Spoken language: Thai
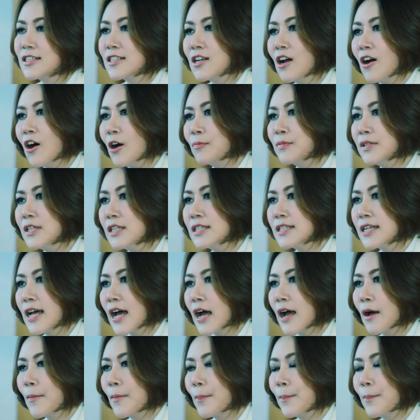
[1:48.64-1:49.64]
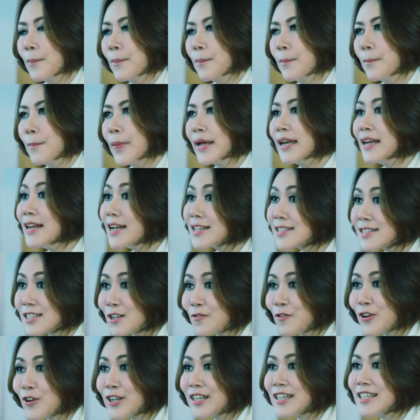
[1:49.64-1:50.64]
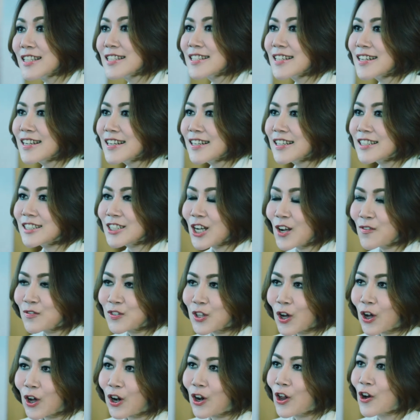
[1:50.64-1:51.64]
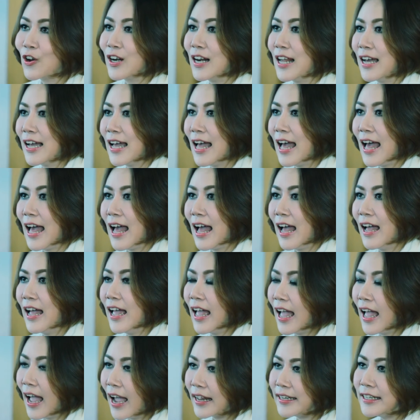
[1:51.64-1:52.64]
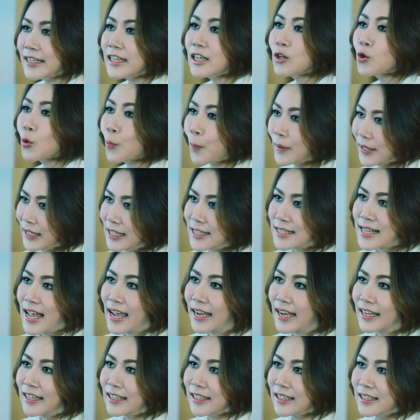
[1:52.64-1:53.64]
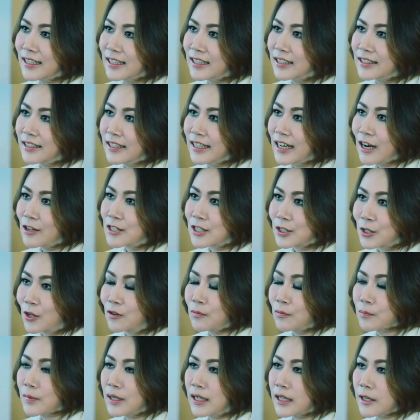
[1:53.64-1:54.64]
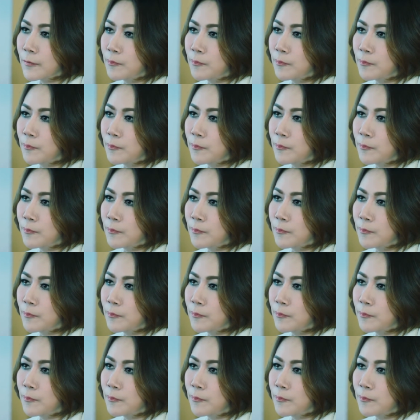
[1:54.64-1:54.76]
ชอบที่จะไปเลือกซื้อเฟอร์นิเจอร์ ชอบต่อรองราคา อันนี้คืออุปนิสัยที่เราจะต้องมี